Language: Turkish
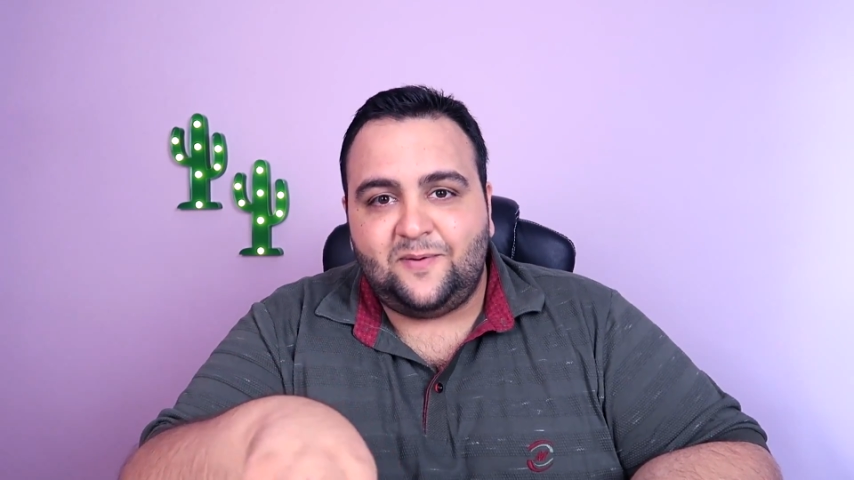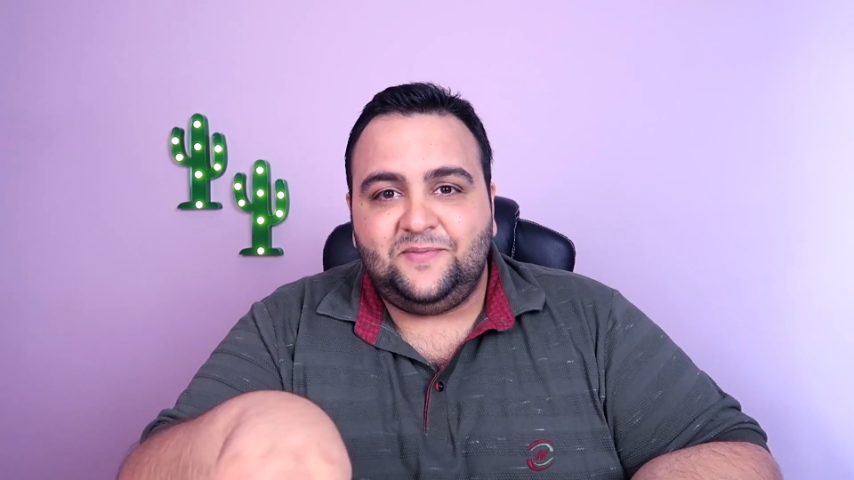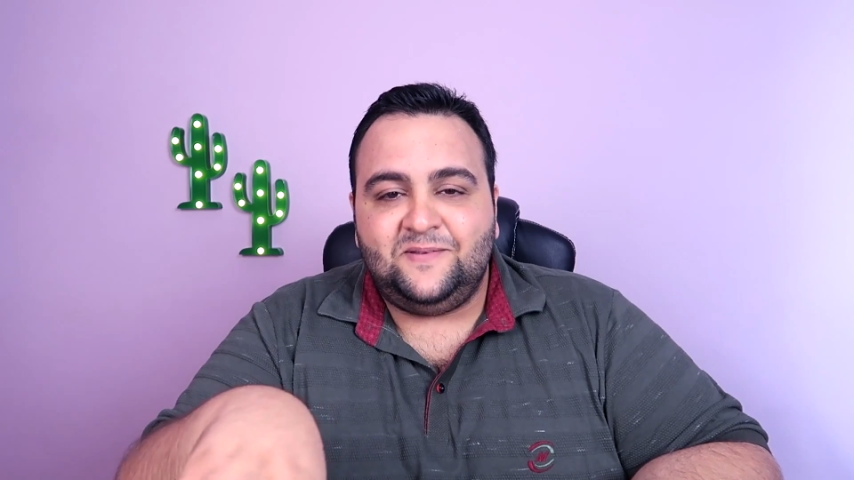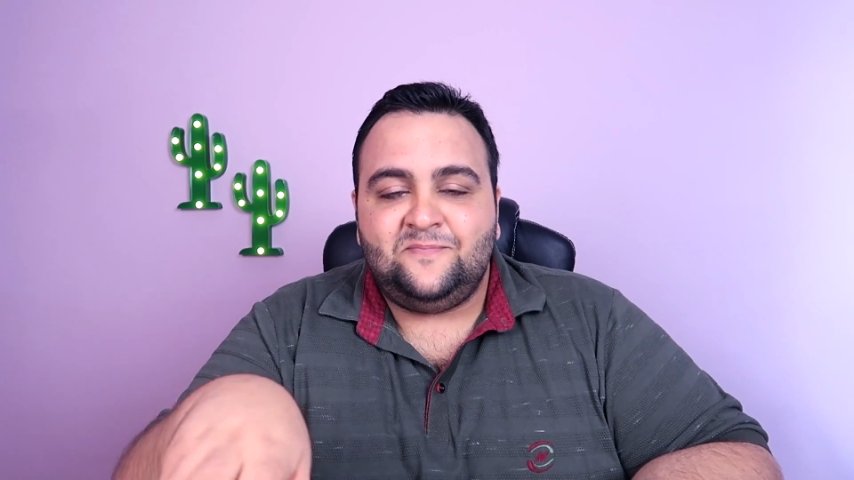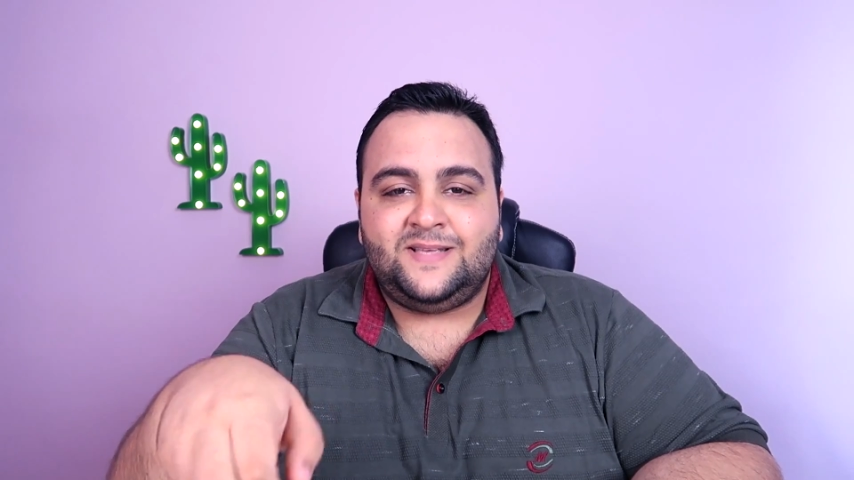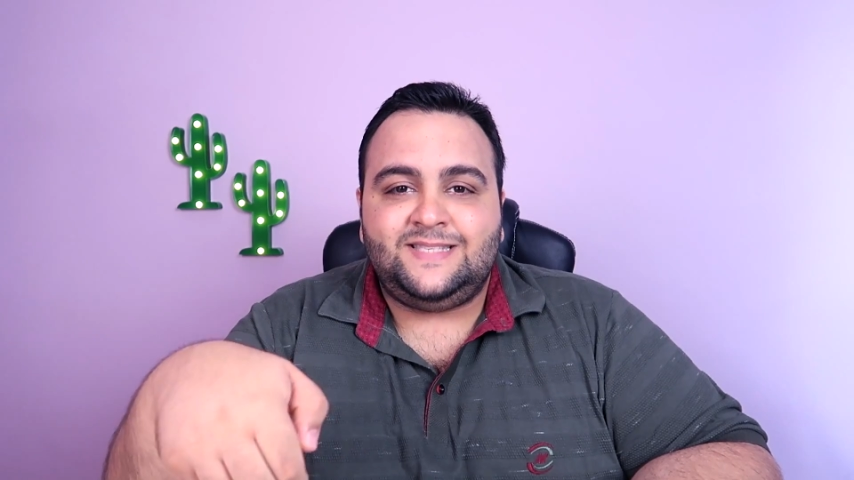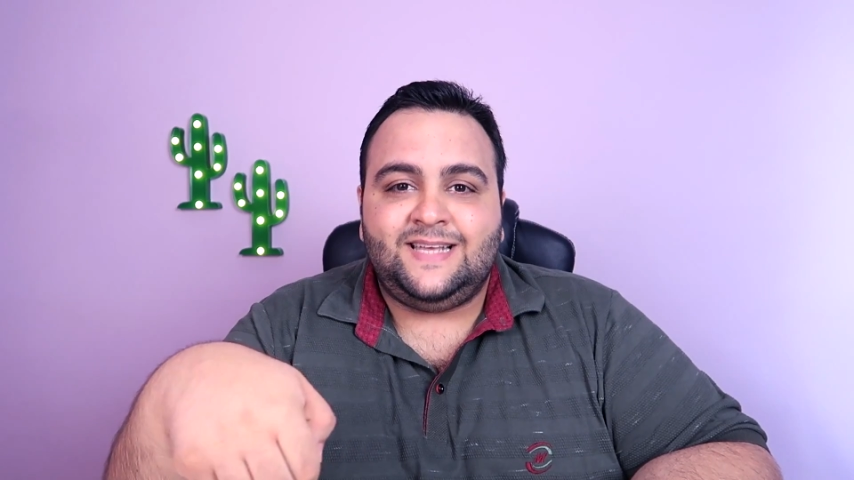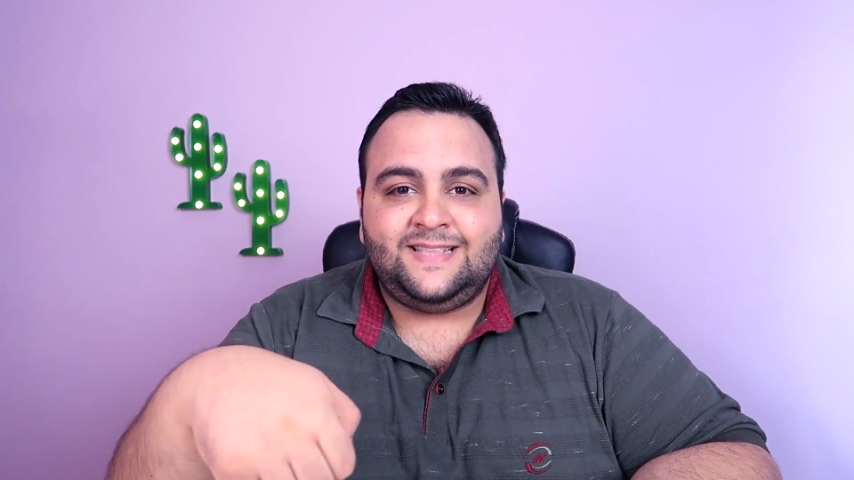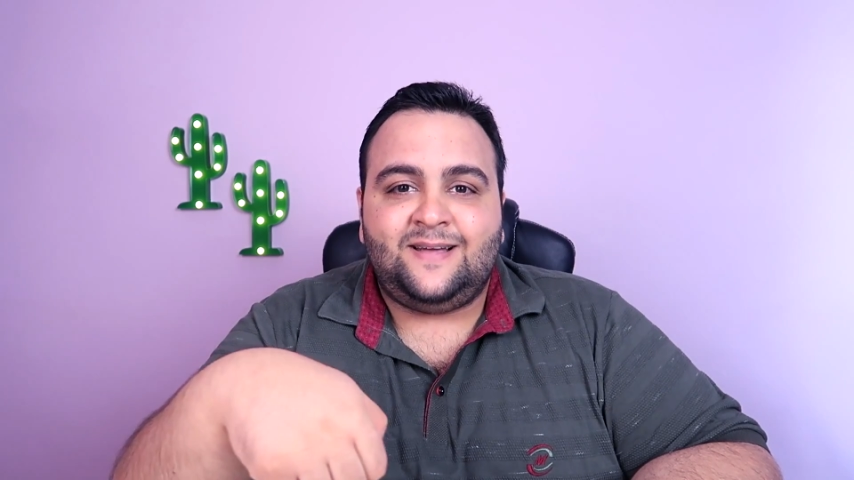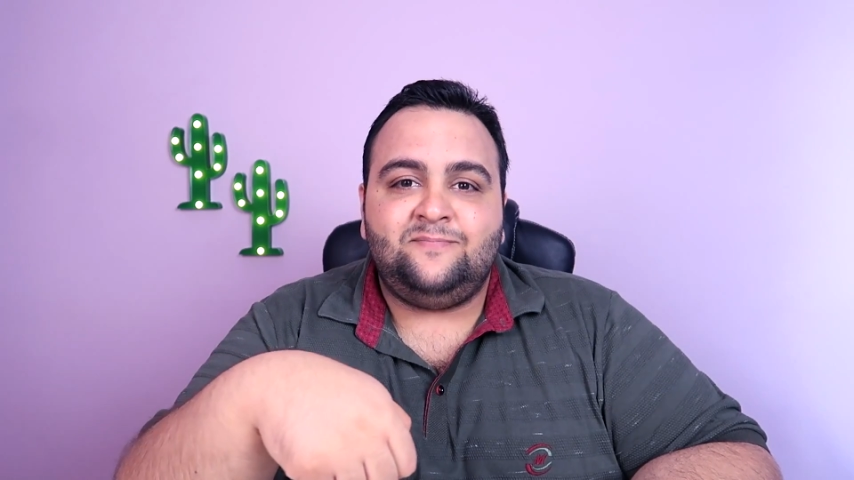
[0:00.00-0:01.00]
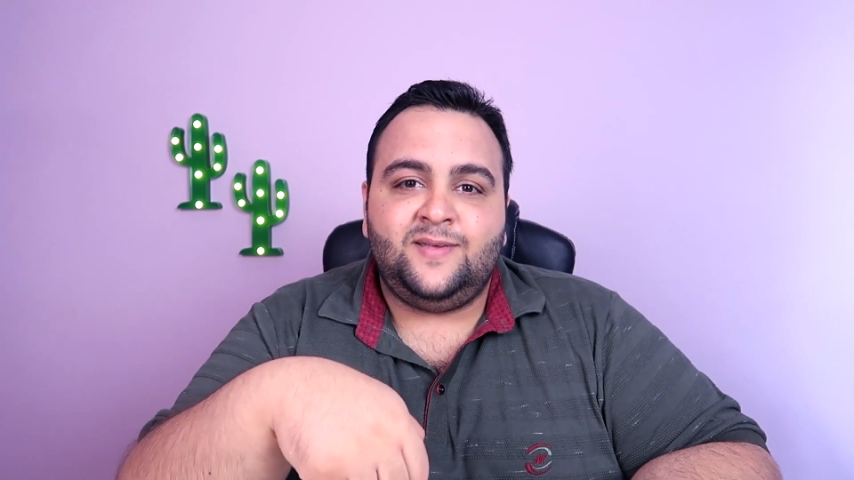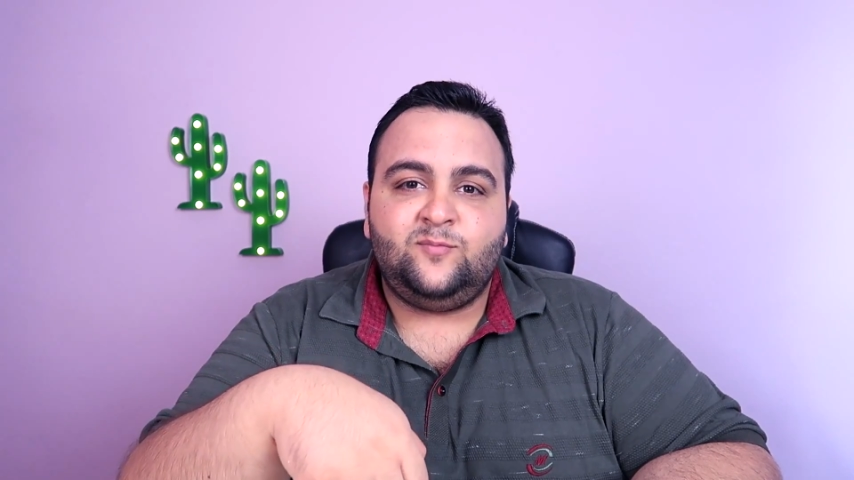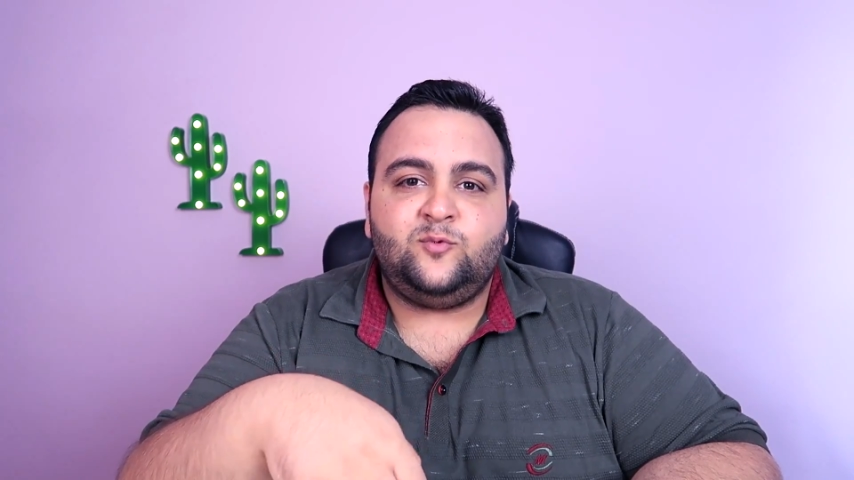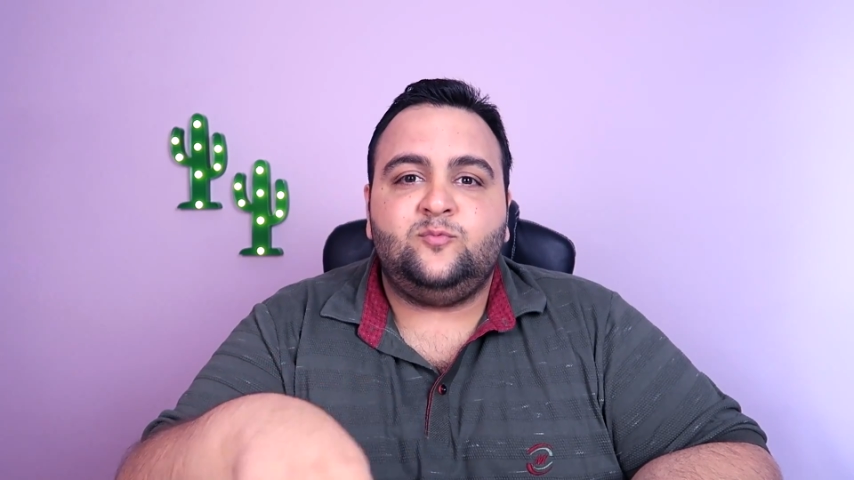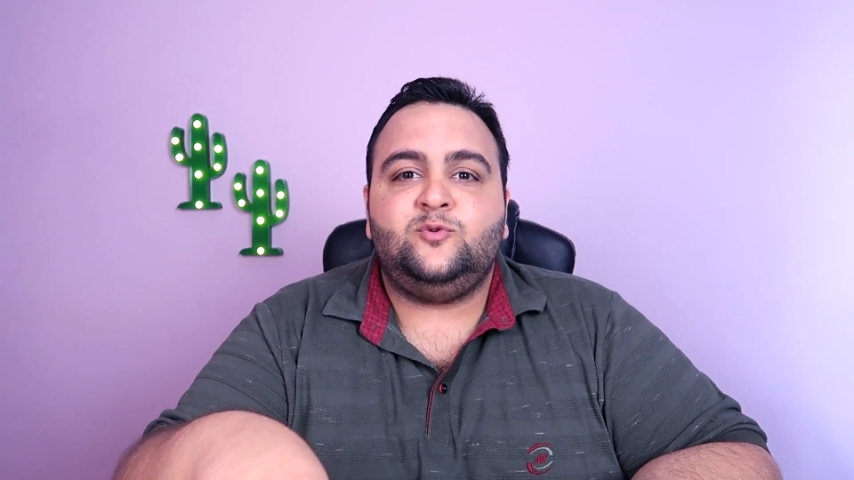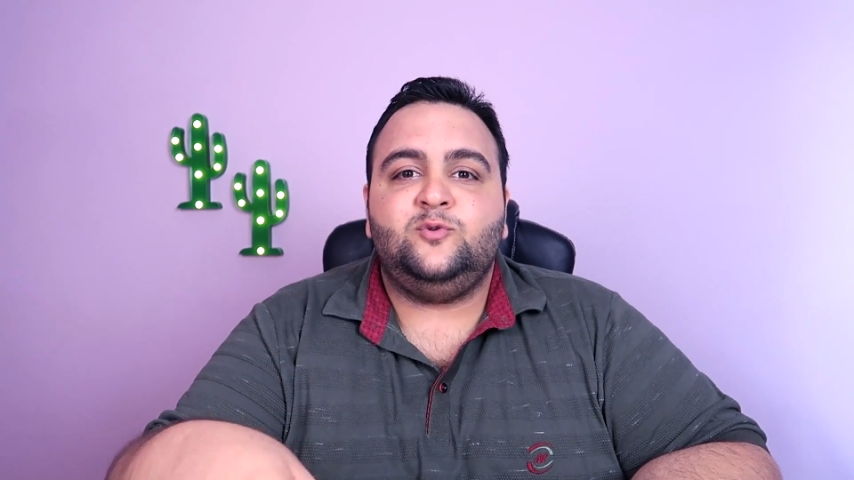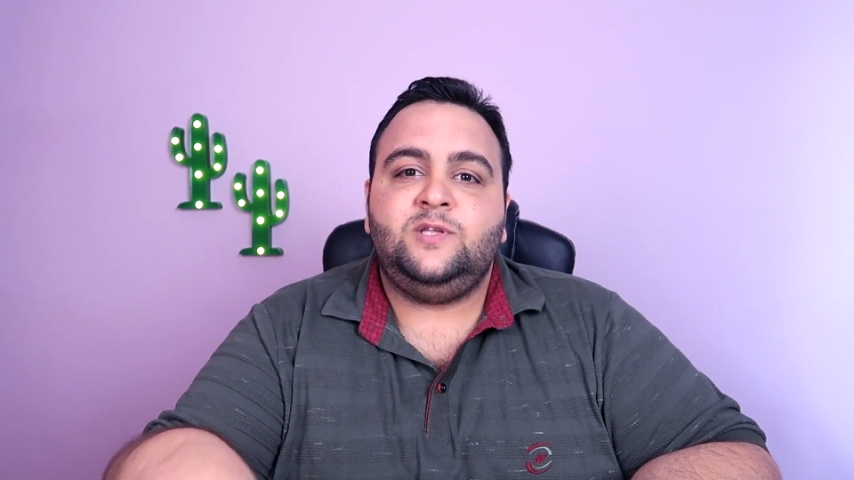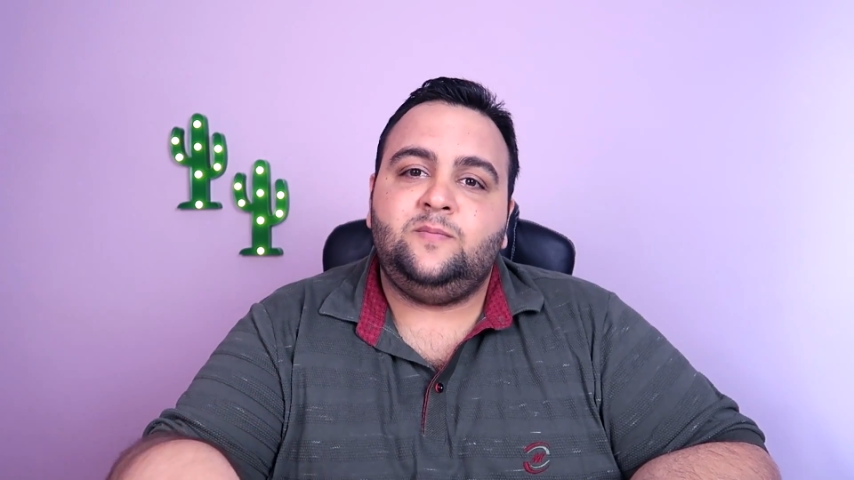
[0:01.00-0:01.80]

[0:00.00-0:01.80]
Yaptığım meslekten memnun musun?